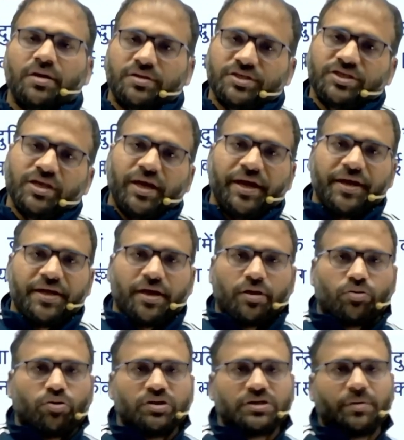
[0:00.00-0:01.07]
जीलैंडिया
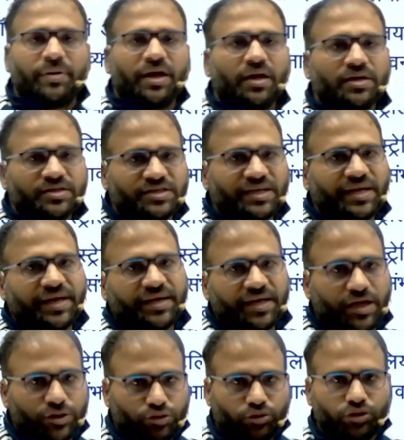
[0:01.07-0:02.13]
कौन सा बना जीलैंडिया
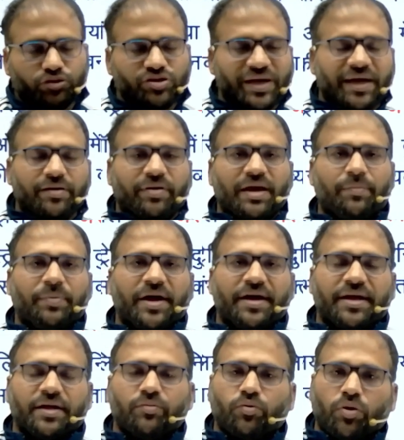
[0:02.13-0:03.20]
जो न्यूजीलैंड वाला पार्ट
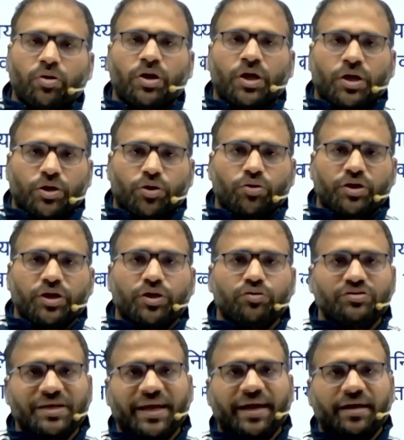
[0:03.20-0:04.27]
है वो क्योंकि
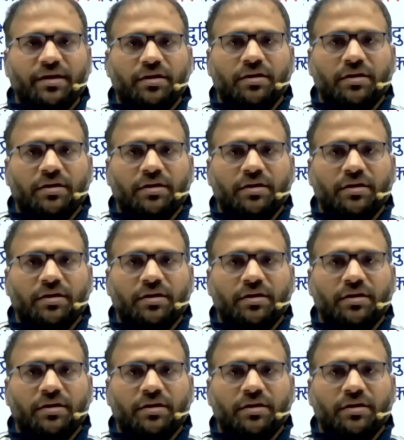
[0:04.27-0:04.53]
न्यूजीलैंड